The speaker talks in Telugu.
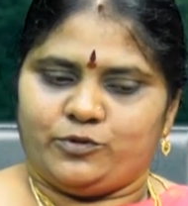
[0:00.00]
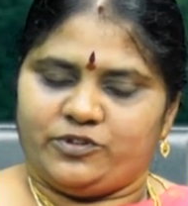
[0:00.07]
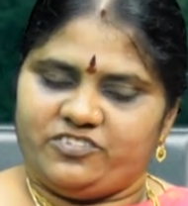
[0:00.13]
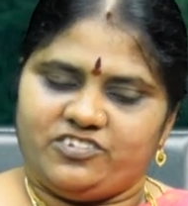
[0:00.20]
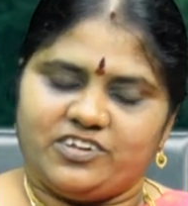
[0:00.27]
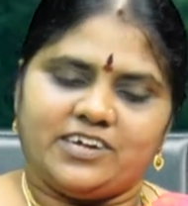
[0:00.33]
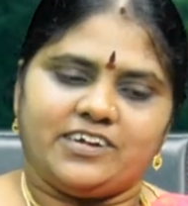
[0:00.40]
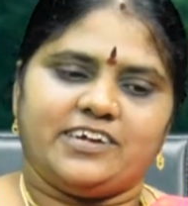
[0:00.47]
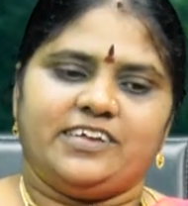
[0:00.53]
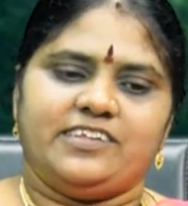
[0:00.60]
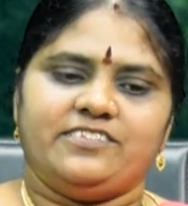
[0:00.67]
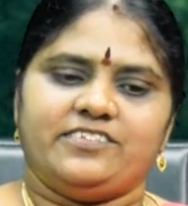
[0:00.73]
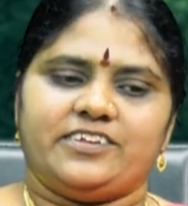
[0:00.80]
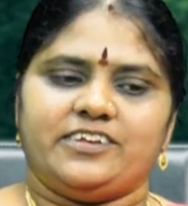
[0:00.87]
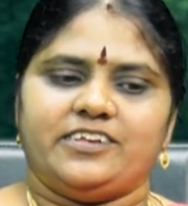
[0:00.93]
వచ్చాక
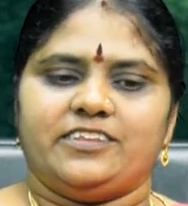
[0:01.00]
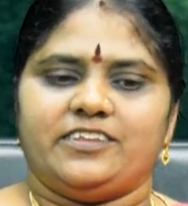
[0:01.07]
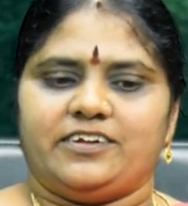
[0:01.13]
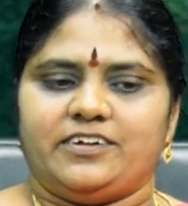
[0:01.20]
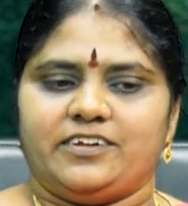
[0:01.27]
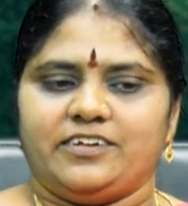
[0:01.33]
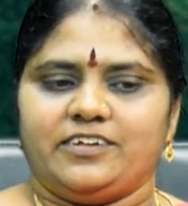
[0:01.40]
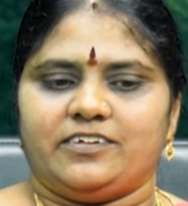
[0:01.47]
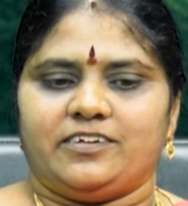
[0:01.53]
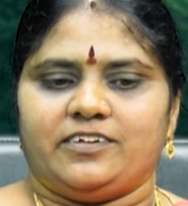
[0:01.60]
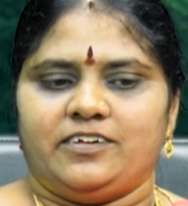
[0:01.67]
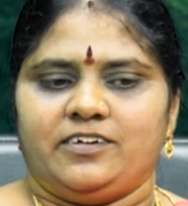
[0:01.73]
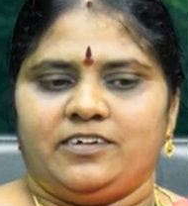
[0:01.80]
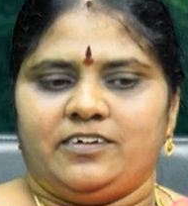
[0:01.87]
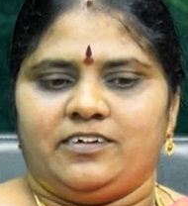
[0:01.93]
ఏం జరిగింది అంటే
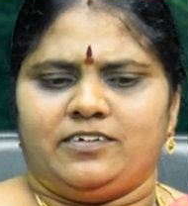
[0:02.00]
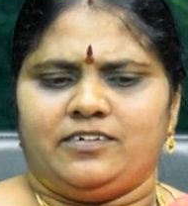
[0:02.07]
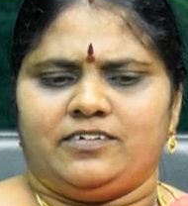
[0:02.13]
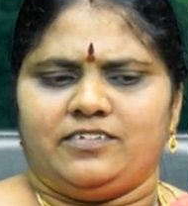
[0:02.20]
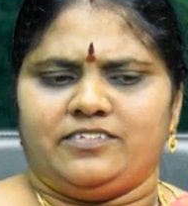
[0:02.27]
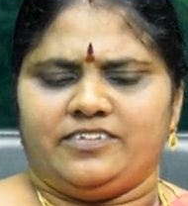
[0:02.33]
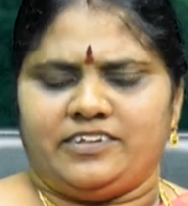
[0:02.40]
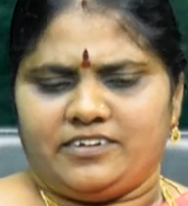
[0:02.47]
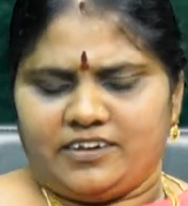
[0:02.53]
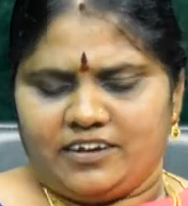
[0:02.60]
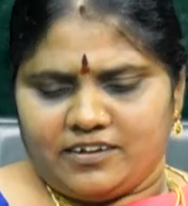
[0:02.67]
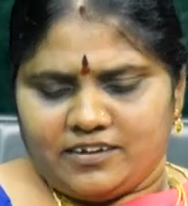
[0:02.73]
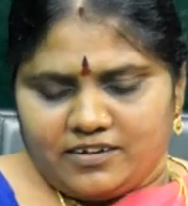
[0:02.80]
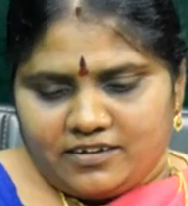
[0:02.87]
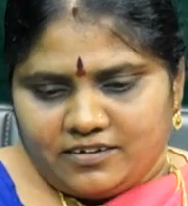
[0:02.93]

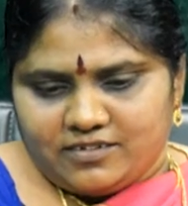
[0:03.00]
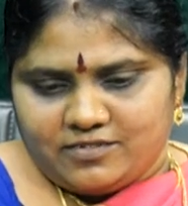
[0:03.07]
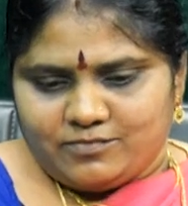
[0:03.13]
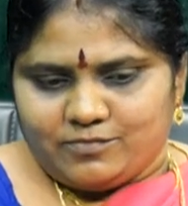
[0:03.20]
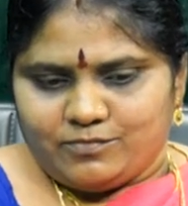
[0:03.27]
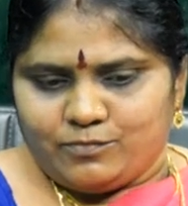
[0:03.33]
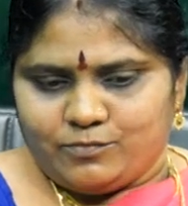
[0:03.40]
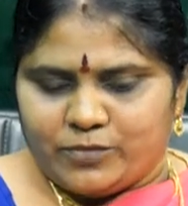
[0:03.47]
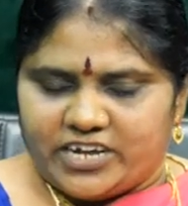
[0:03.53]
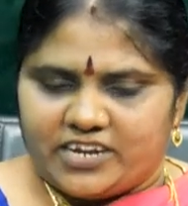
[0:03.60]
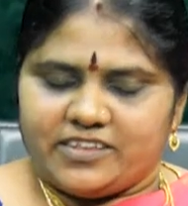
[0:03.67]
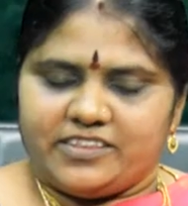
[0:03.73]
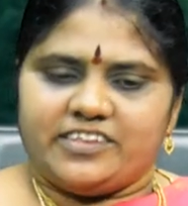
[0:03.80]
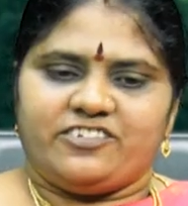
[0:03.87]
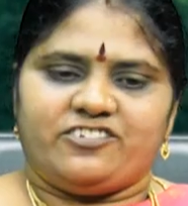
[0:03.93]
జనరల్గా
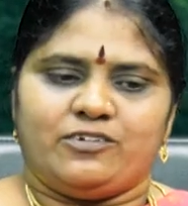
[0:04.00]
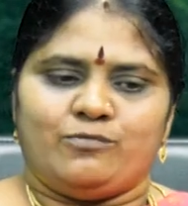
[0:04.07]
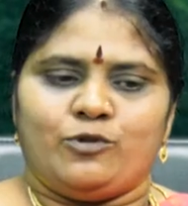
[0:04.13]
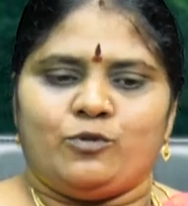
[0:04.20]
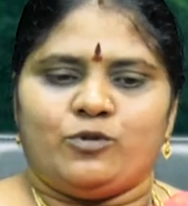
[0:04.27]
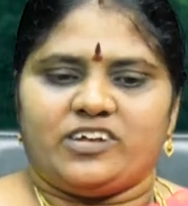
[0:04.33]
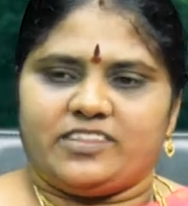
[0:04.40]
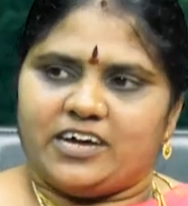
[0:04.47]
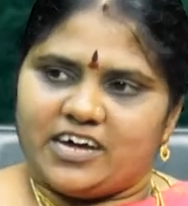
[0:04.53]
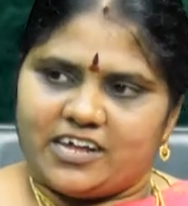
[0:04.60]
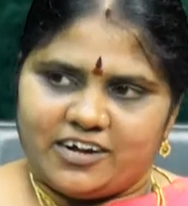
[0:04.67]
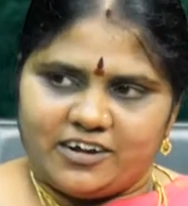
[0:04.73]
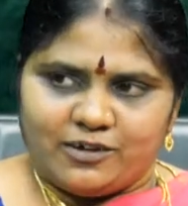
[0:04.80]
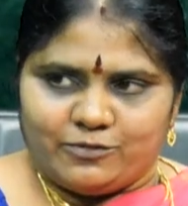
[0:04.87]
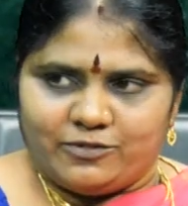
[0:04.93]
భారతదేశంలో ఒక
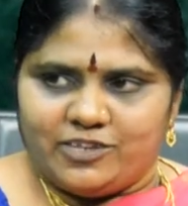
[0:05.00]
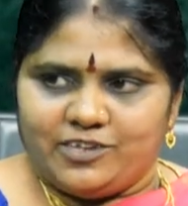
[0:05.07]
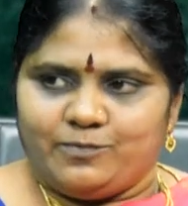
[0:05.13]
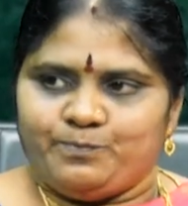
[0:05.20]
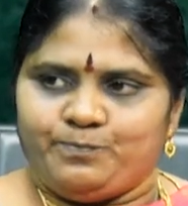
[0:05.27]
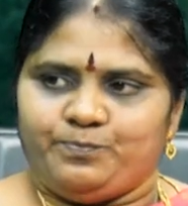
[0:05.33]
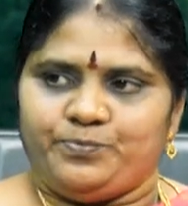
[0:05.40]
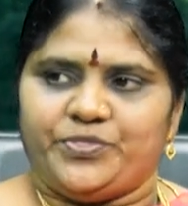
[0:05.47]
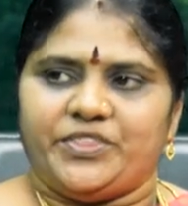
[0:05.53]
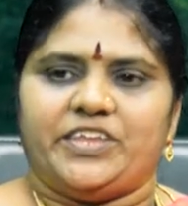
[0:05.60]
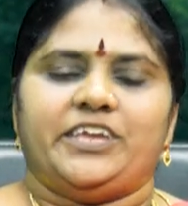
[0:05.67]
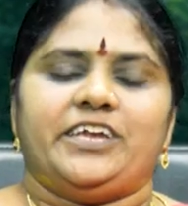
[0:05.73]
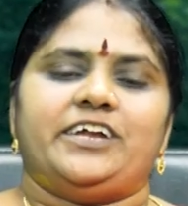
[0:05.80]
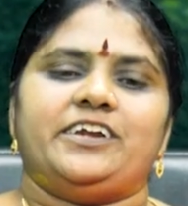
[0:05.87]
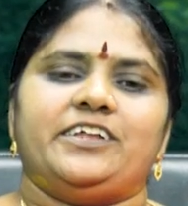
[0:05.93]
ధారణ ఉంది
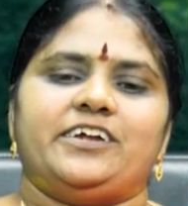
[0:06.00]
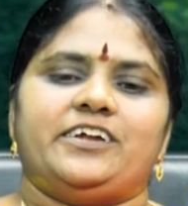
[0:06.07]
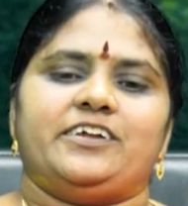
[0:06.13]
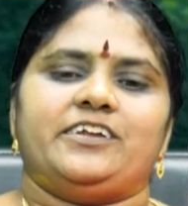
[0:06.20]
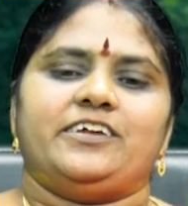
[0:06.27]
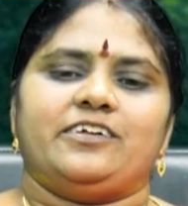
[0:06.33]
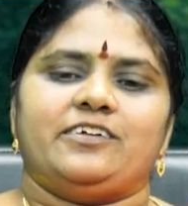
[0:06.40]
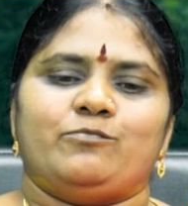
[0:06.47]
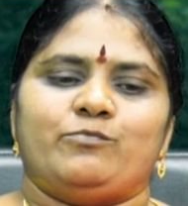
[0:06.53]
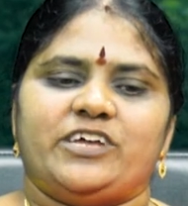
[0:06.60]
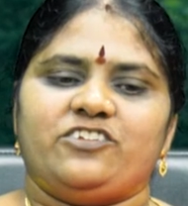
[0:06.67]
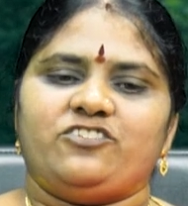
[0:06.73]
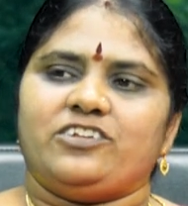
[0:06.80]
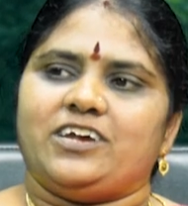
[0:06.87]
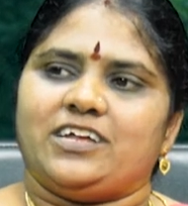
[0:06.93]
ఏంటి అంటే
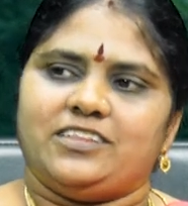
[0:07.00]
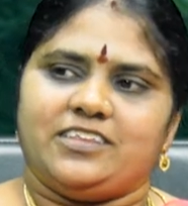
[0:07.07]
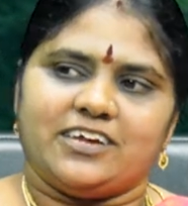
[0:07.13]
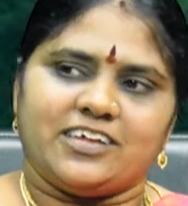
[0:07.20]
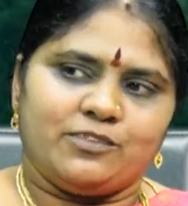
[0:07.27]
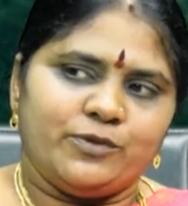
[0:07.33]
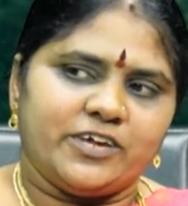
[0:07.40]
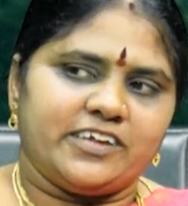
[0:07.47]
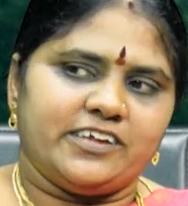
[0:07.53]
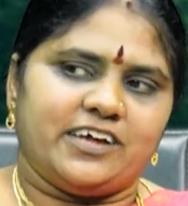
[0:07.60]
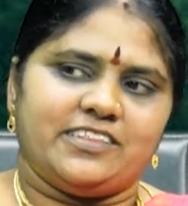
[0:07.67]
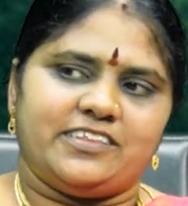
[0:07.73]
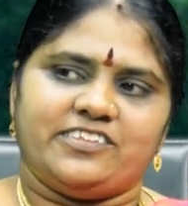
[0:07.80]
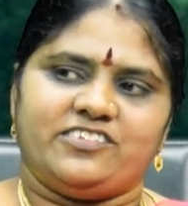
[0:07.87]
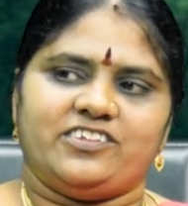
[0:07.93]
మనిషి ఆధ్యాత్మిక
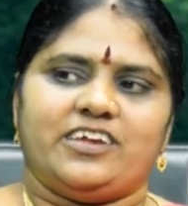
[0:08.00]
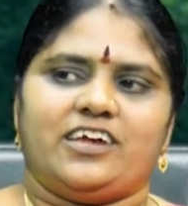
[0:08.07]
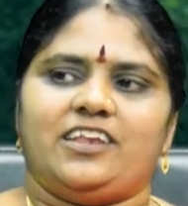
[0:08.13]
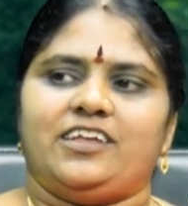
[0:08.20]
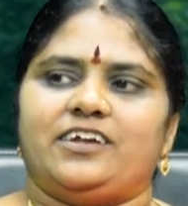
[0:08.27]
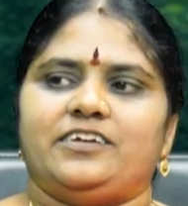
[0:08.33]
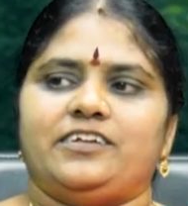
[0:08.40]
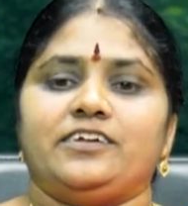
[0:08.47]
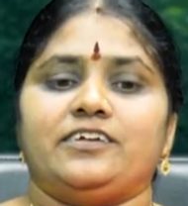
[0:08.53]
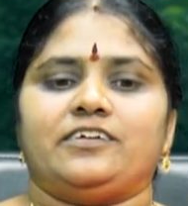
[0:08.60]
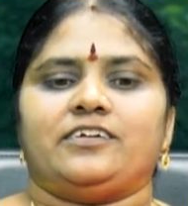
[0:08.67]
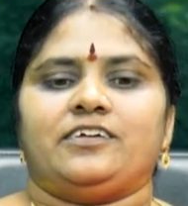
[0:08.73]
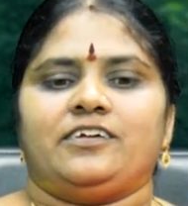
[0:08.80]
యాత్ర చేయాలి అంటే